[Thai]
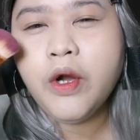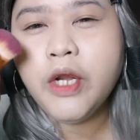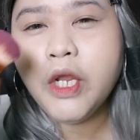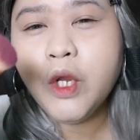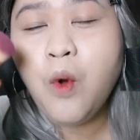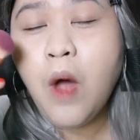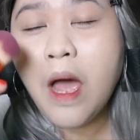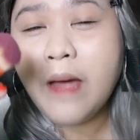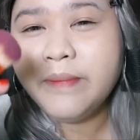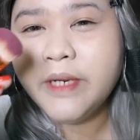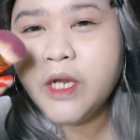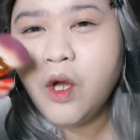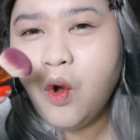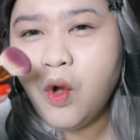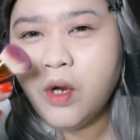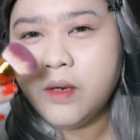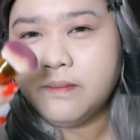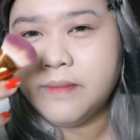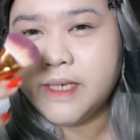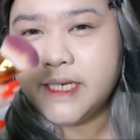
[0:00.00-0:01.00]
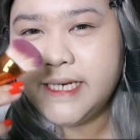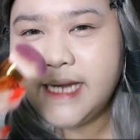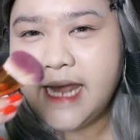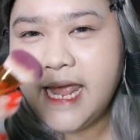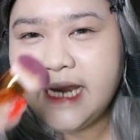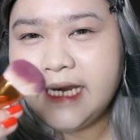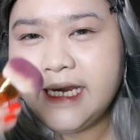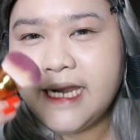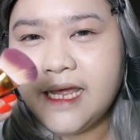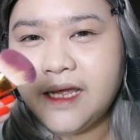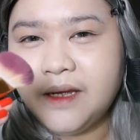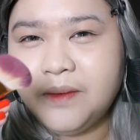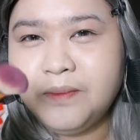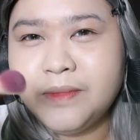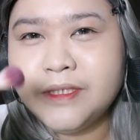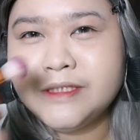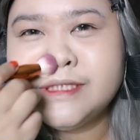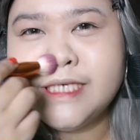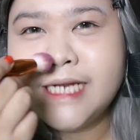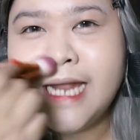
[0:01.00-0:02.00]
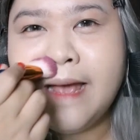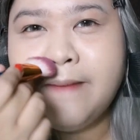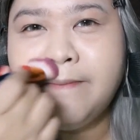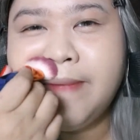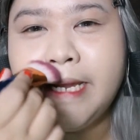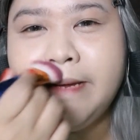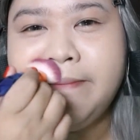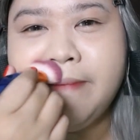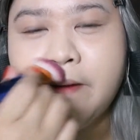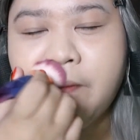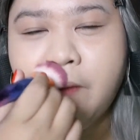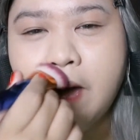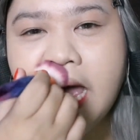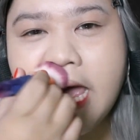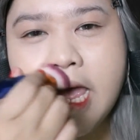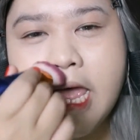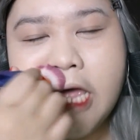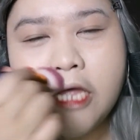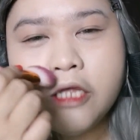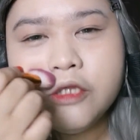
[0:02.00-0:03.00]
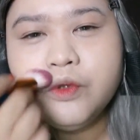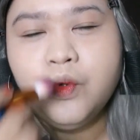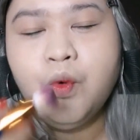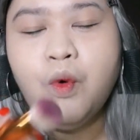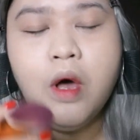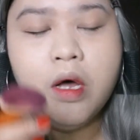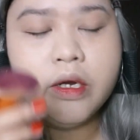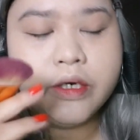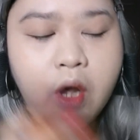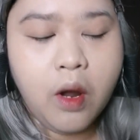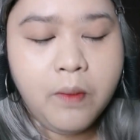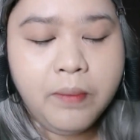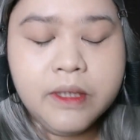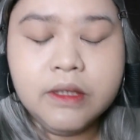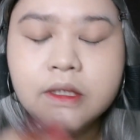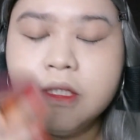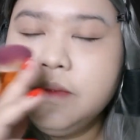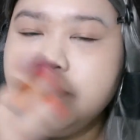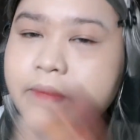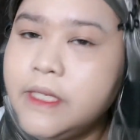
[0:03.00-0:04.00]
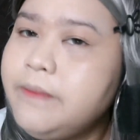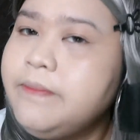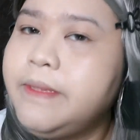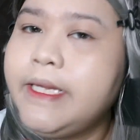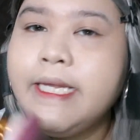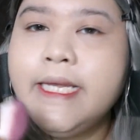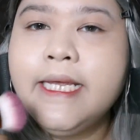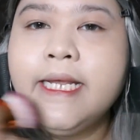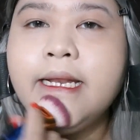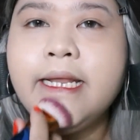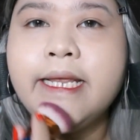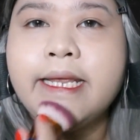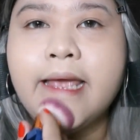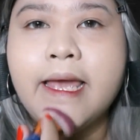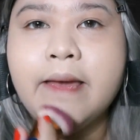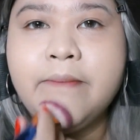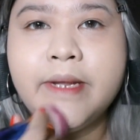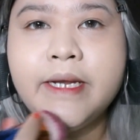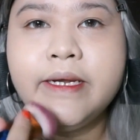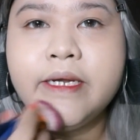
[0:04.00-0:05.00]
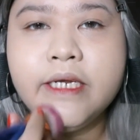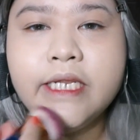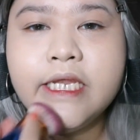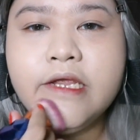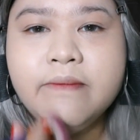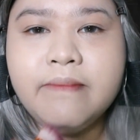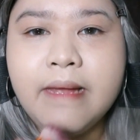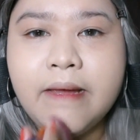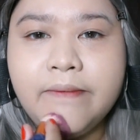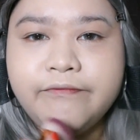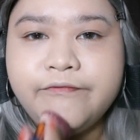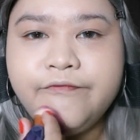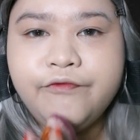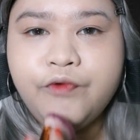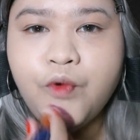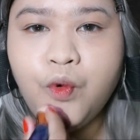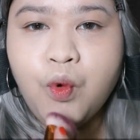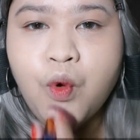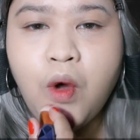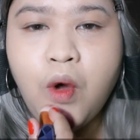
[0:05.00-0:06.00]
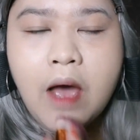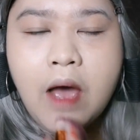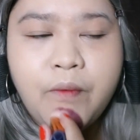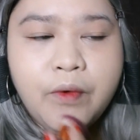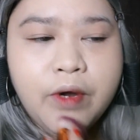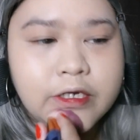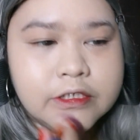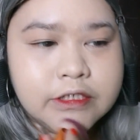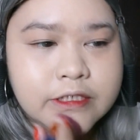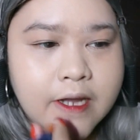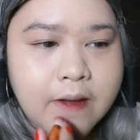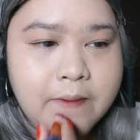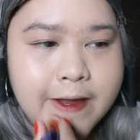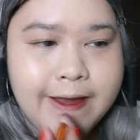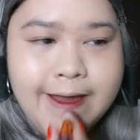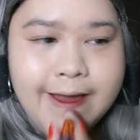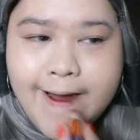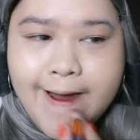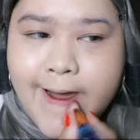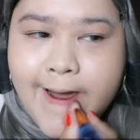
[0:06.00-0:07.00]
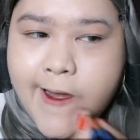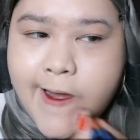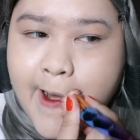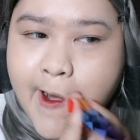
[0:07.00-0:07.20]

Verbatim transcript: ด้วยความที่ขนมันแน่นอะมันจะทำให้แบบว่าตัวรองพื้นบีอะไรเงี้ยมันยิ่งแบบฟูลคัฟเวอร์จเข้าไปใหญ่